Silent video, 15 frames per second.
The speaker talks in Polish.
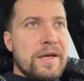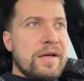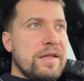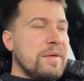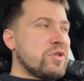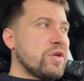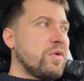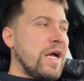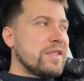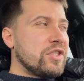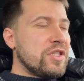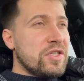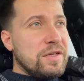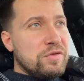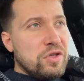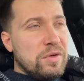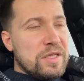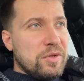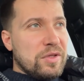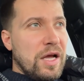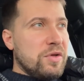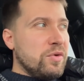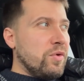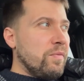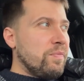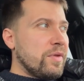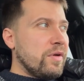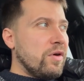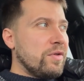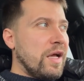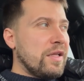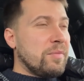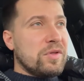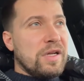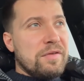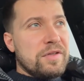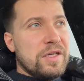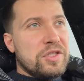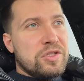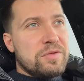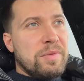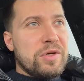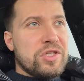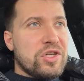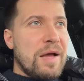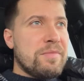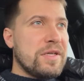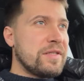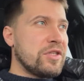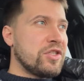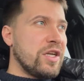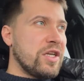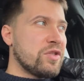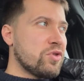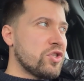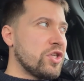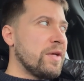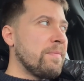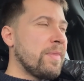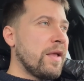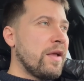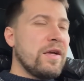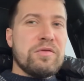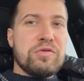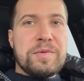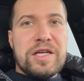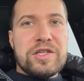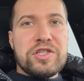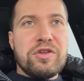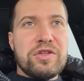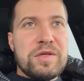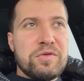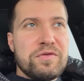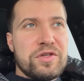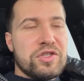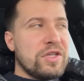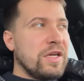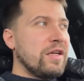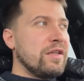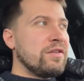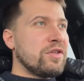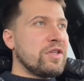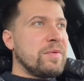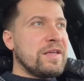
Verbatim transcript: Na przykład siedzisz z dziewczyną na spotkaniu, ona nie potrafi jeść pałeczkami, jesteście na sushi, uśmiechasz się do niej, mówisz, ty to chyba